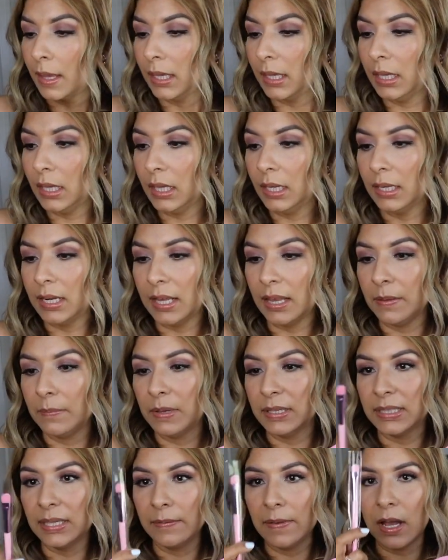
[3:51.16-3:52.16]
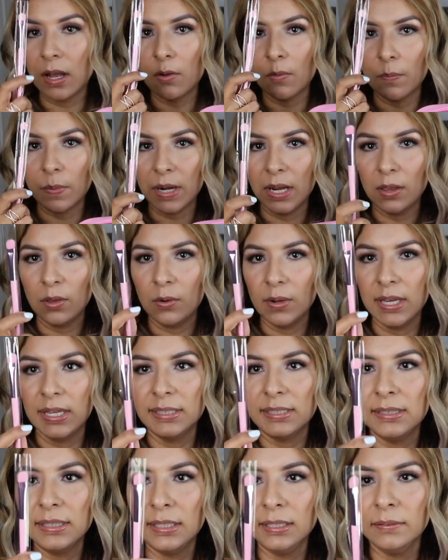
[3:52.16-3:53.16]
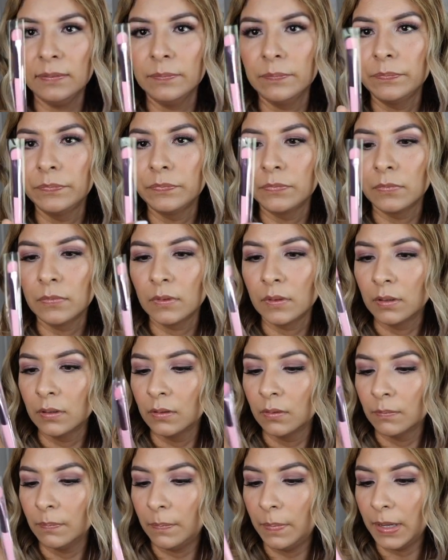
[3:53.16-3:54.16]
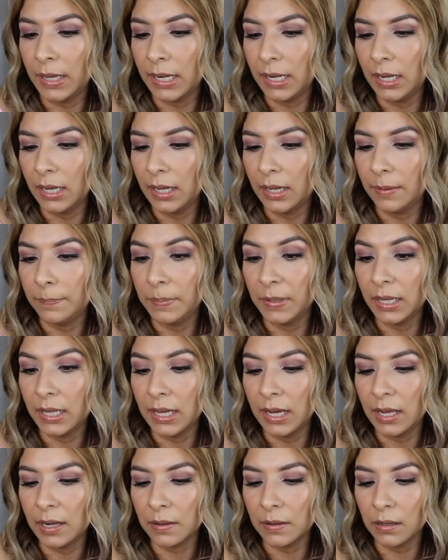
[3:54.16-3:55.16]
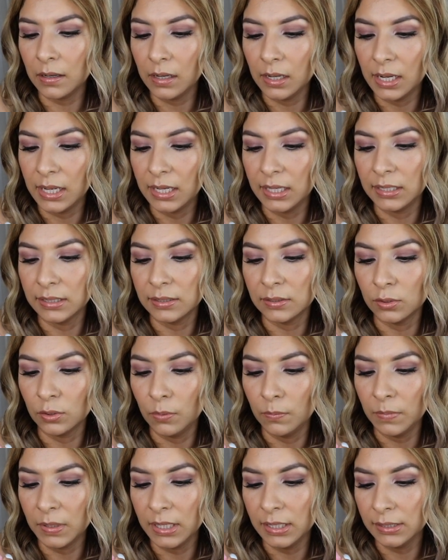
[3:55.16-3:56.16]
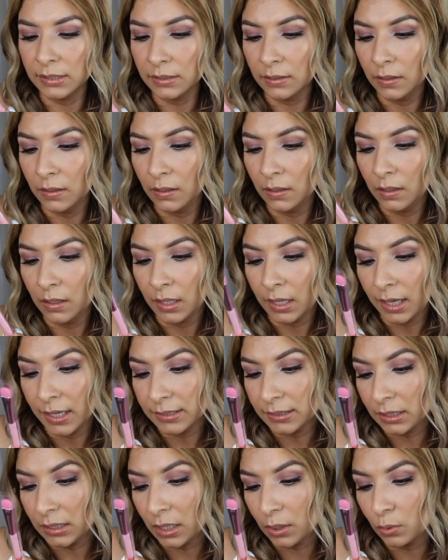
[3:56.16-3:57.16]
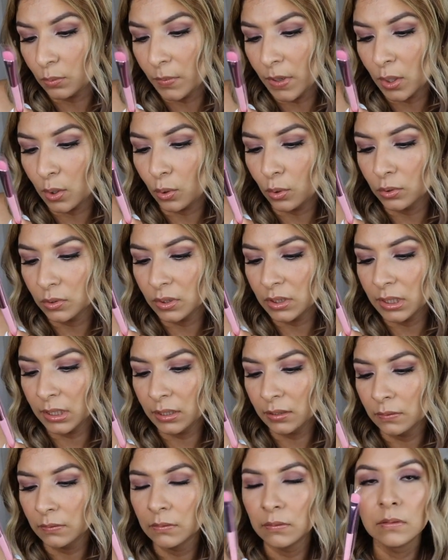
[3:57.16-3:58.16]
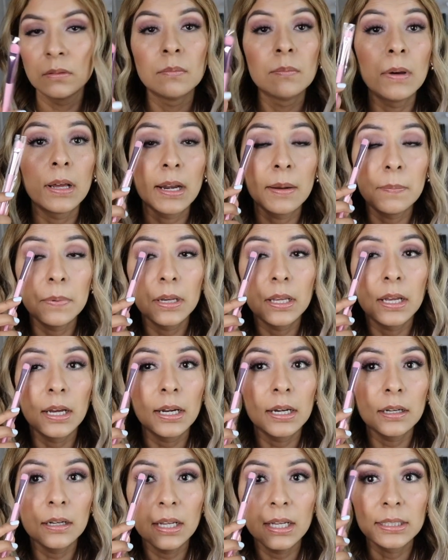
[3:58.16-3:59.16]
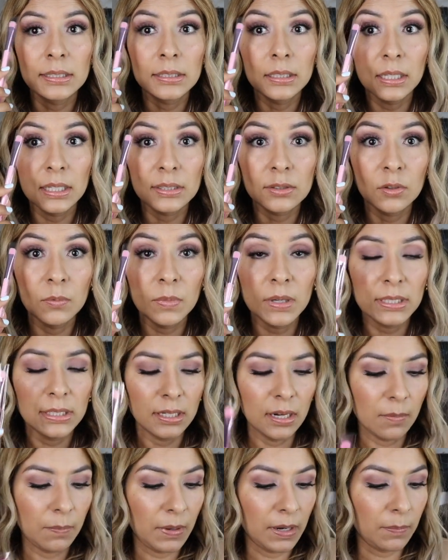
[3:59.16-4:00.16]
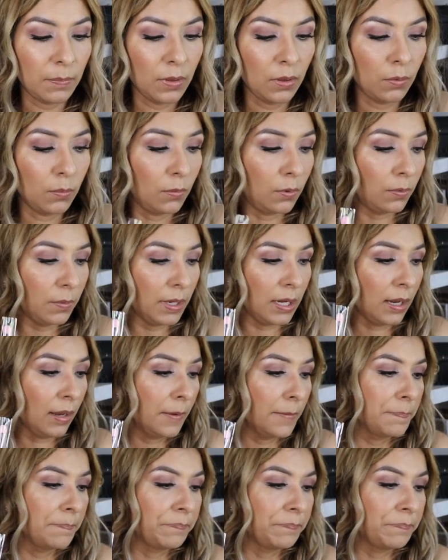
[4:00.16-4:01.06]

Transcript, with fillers: Y nada más había comprado este para aplicar las sombras. Esta es la número 11 para aplicar las, las sombras en el párpado móvil.